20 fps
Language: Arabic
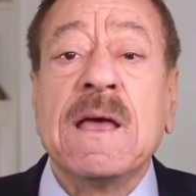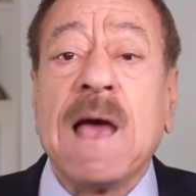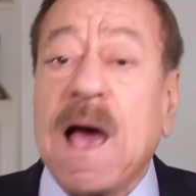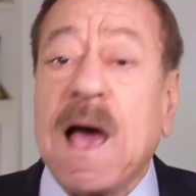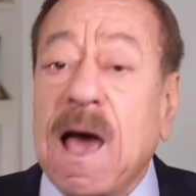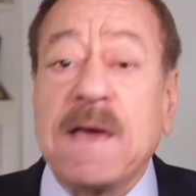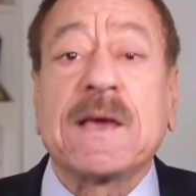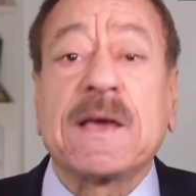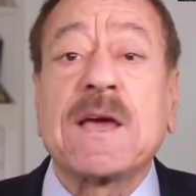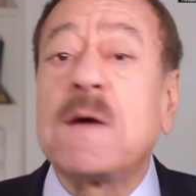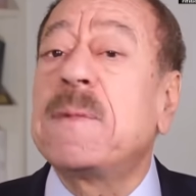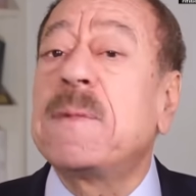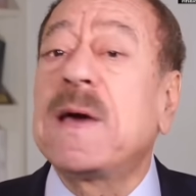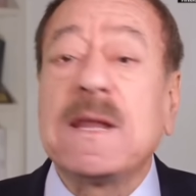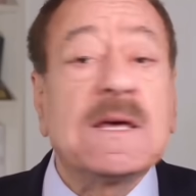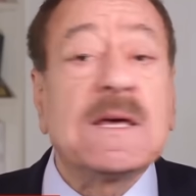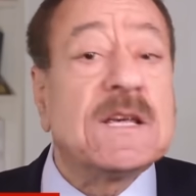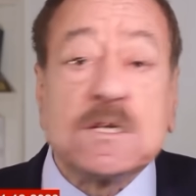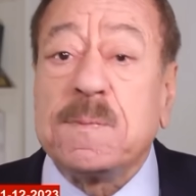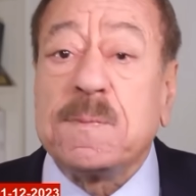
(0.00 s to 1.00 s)
هاي كمان
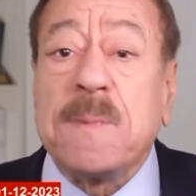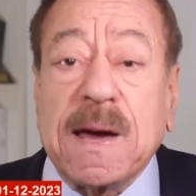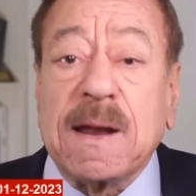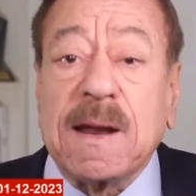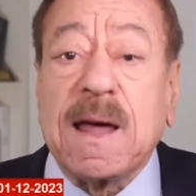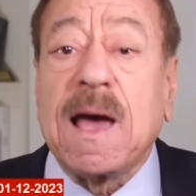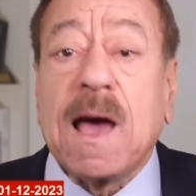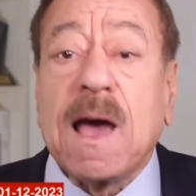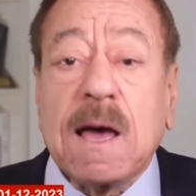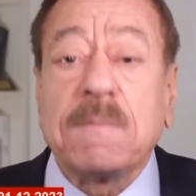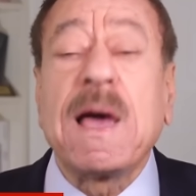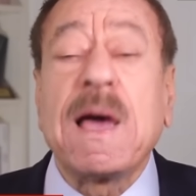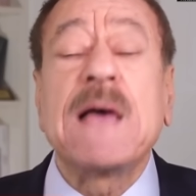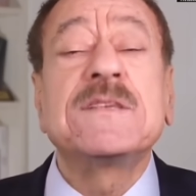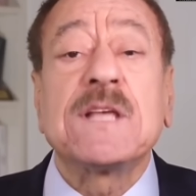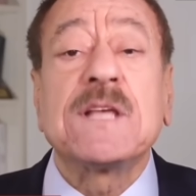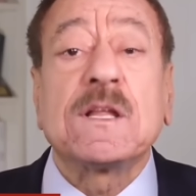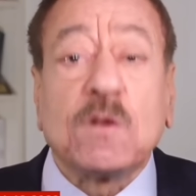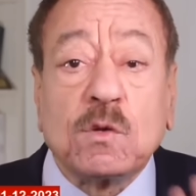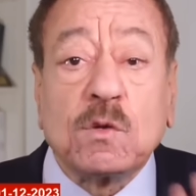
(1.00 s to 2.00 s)
إيش معناها
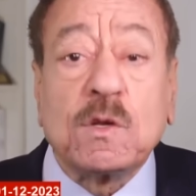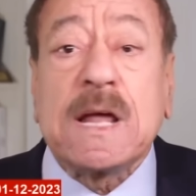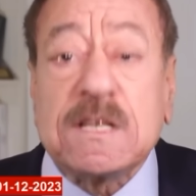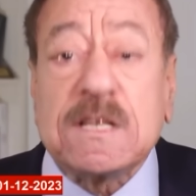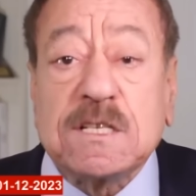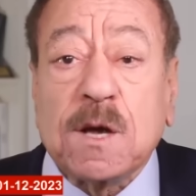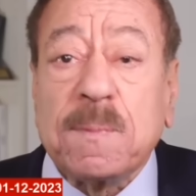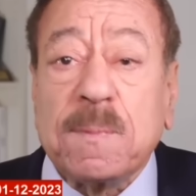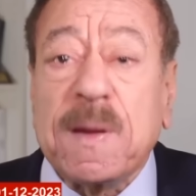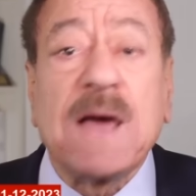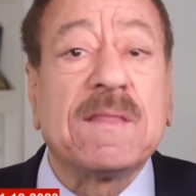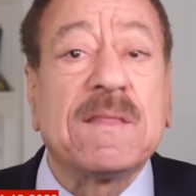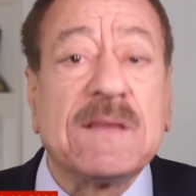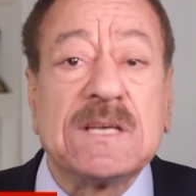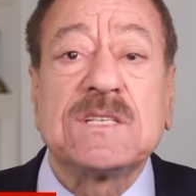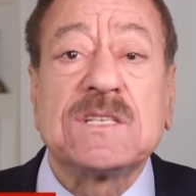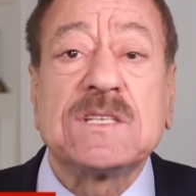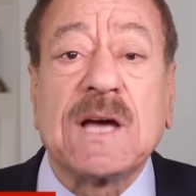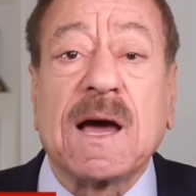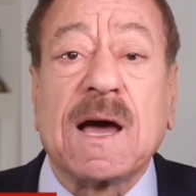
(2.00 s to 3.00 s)
ستترجم هذه
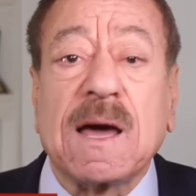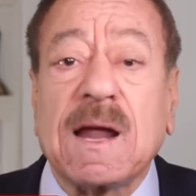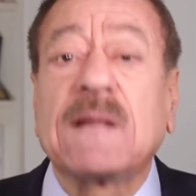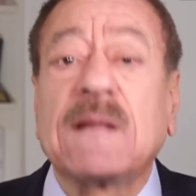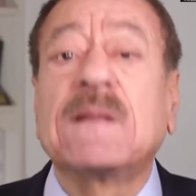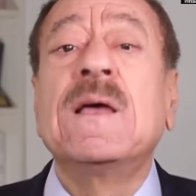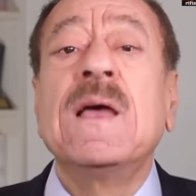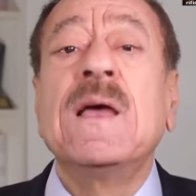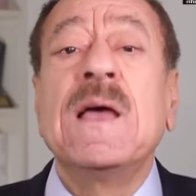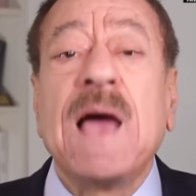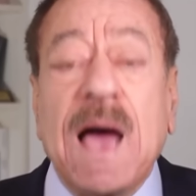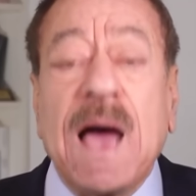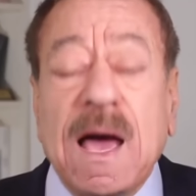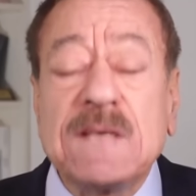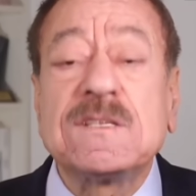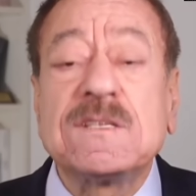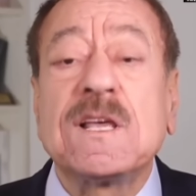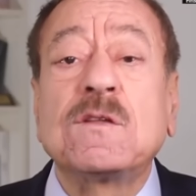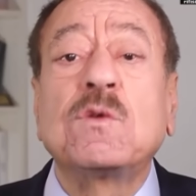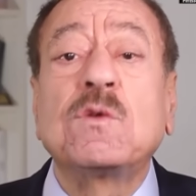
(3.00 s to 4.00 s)
الشعارات
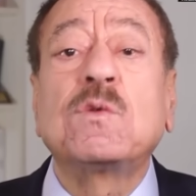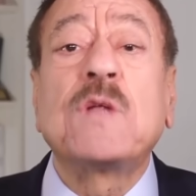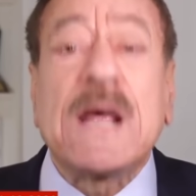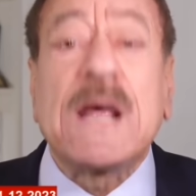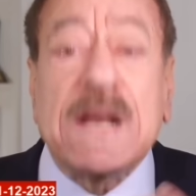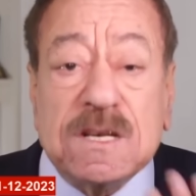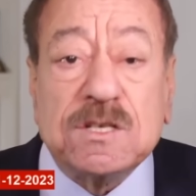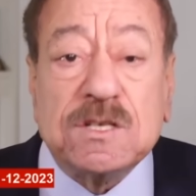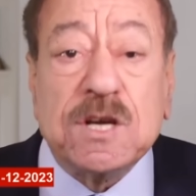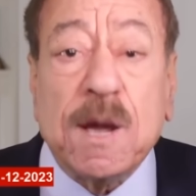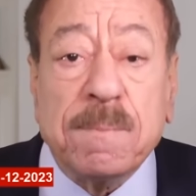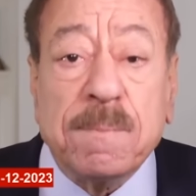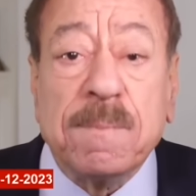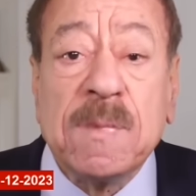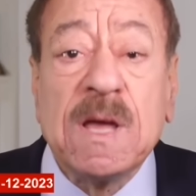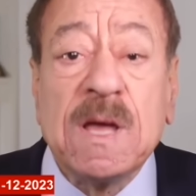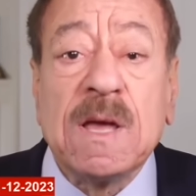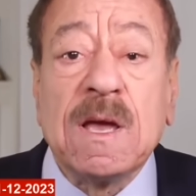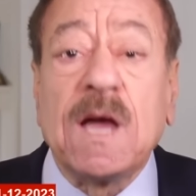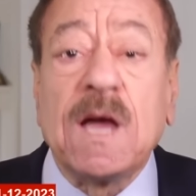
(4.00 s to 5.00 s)
هاي ستترجم